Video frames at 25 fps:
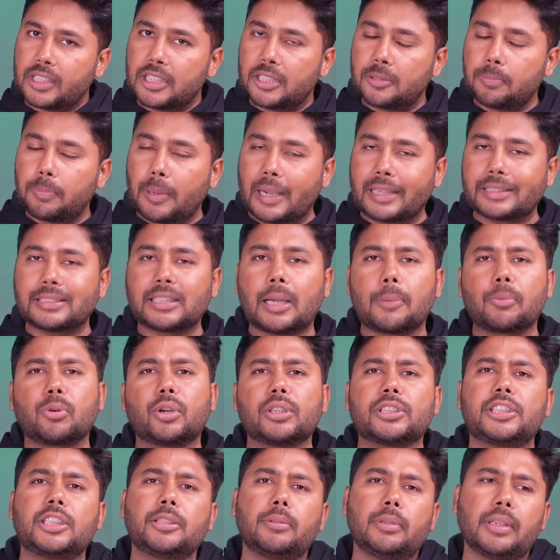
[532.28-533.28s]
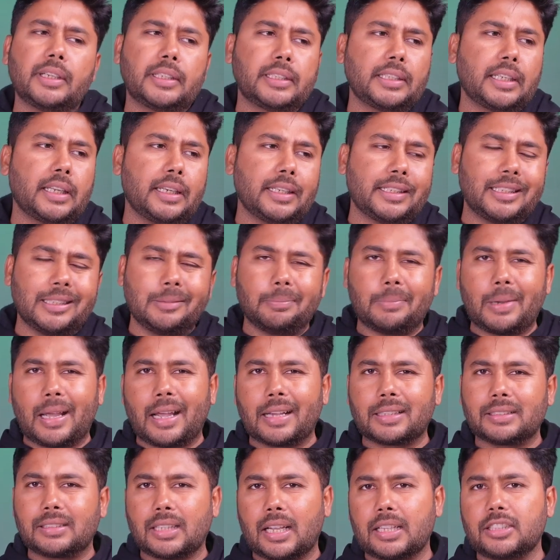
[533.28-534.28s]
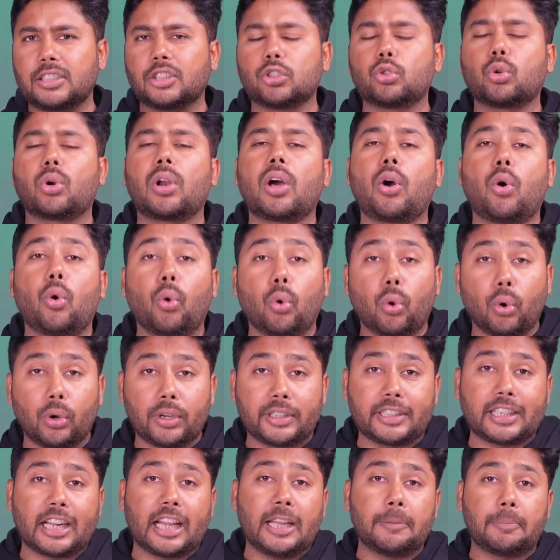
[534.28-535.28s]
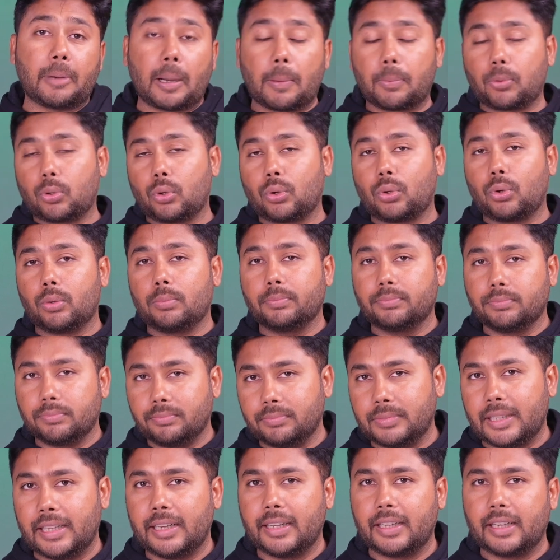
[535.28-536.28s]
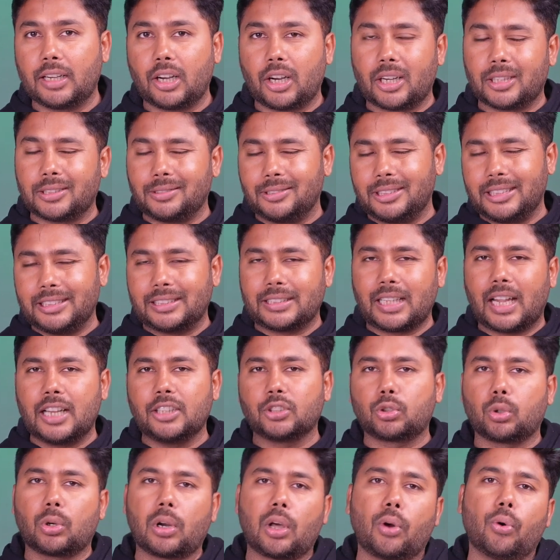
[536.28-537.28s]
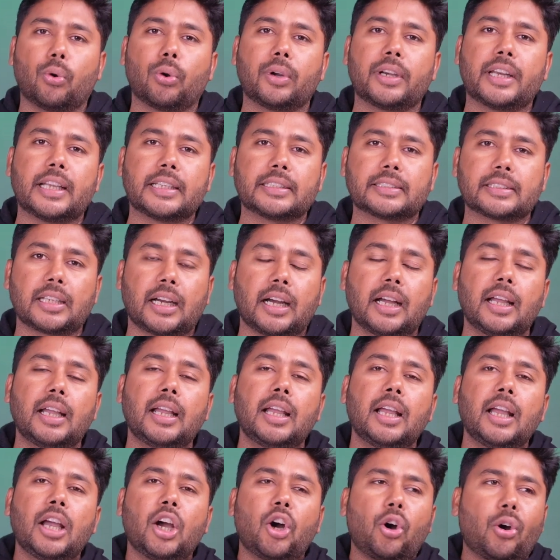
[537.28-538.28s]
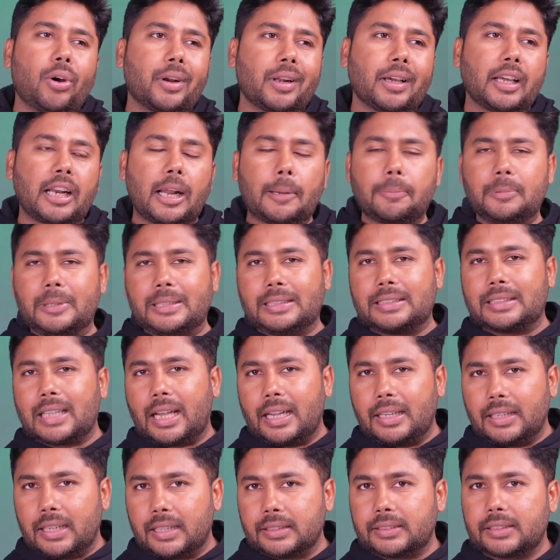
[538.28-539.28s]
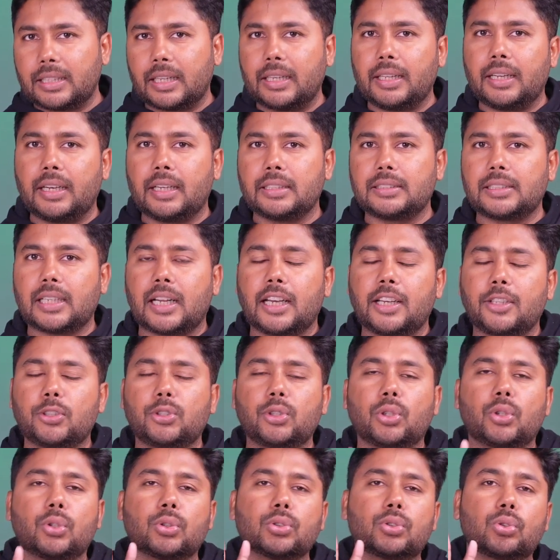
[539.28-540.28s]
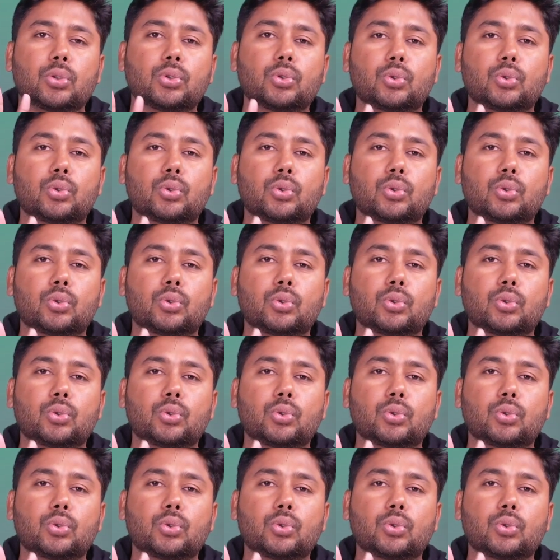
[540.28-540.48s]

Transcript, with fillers: स्पेक्स आपको अच्छी मिल रही है लेकिन बैक साइज से थोड़ा ओल्ड टाइप आपको मिलेगा डिज़ाइन थोड़ा ओल्ड है इसका और अगर आप डिज़ाइन अच्छा लेना चाह रहे हो तो